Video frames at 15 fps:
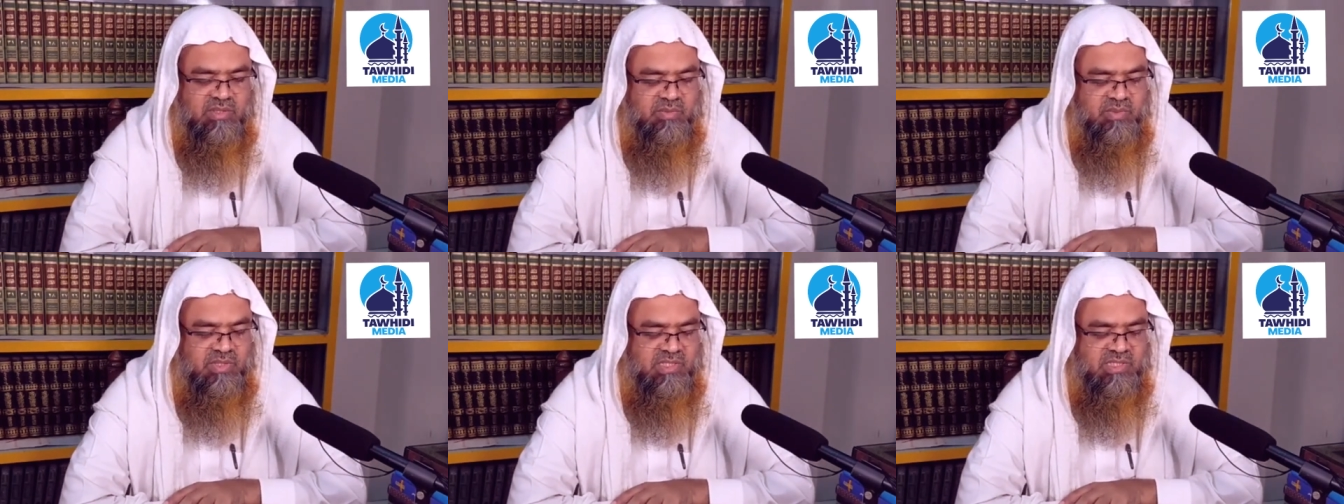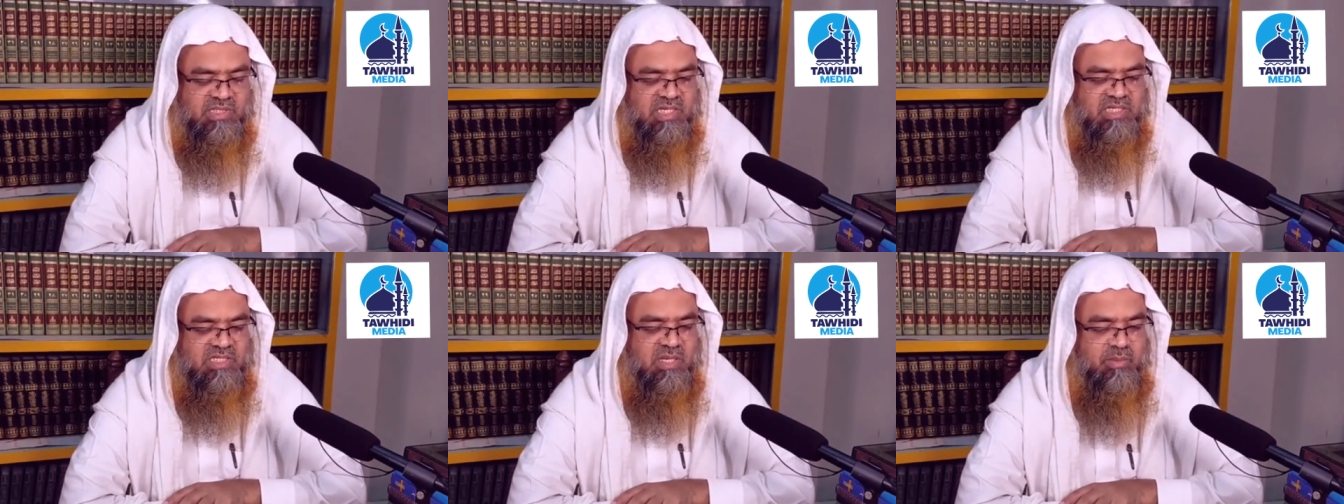
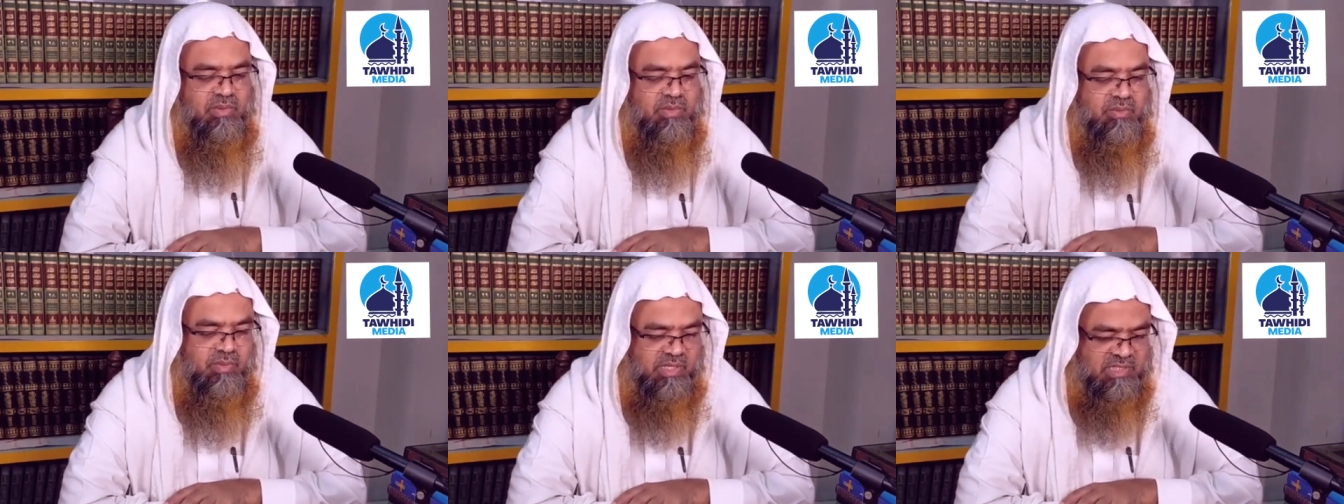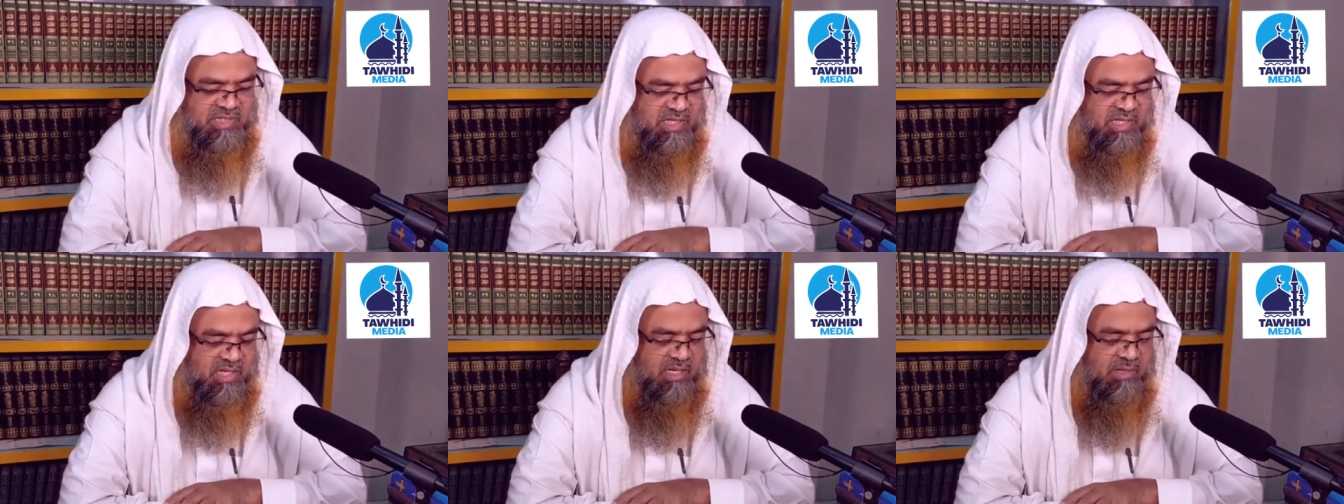ফিনান্সিয়ালি সাপোর্ট
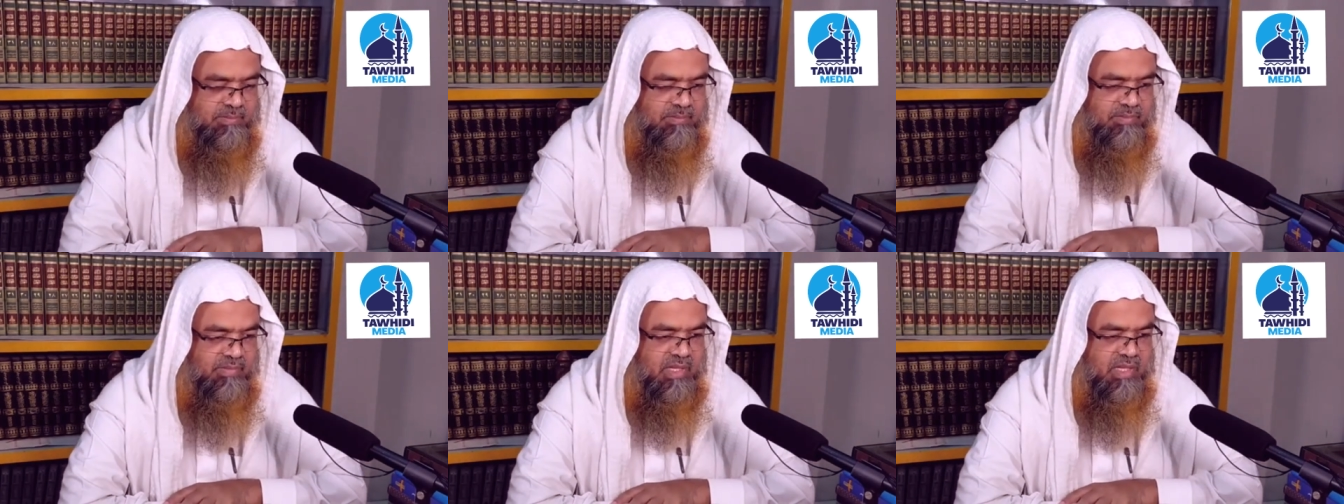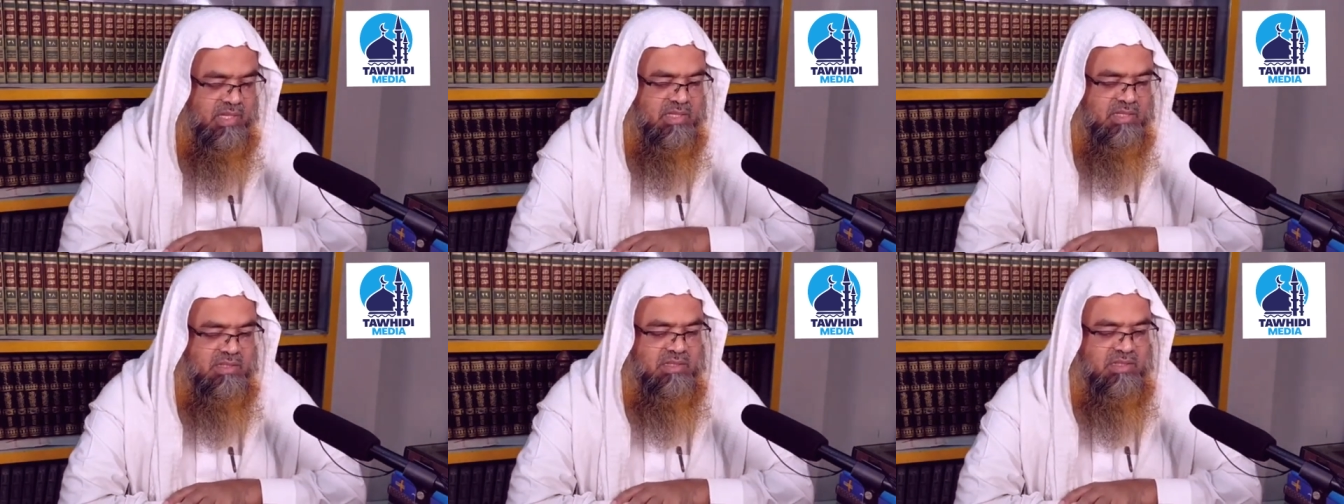পাচ্ছে না
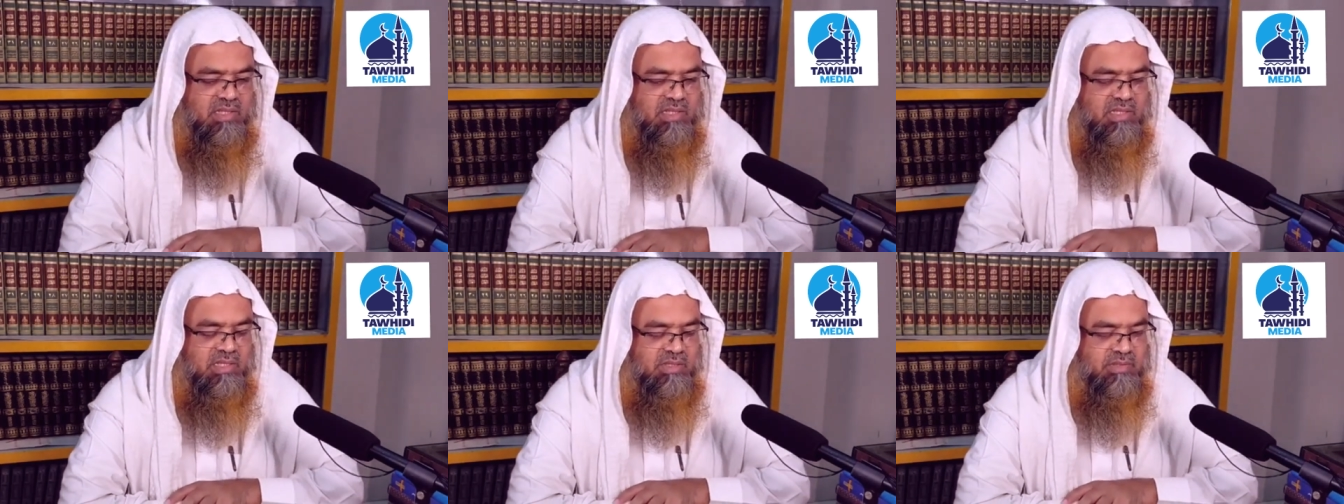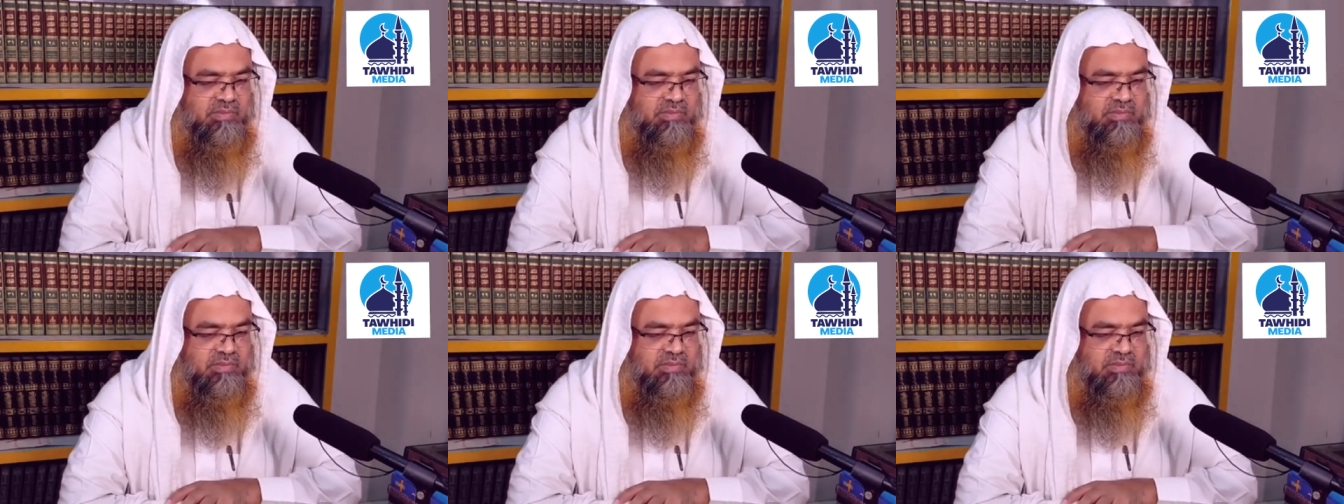তিনি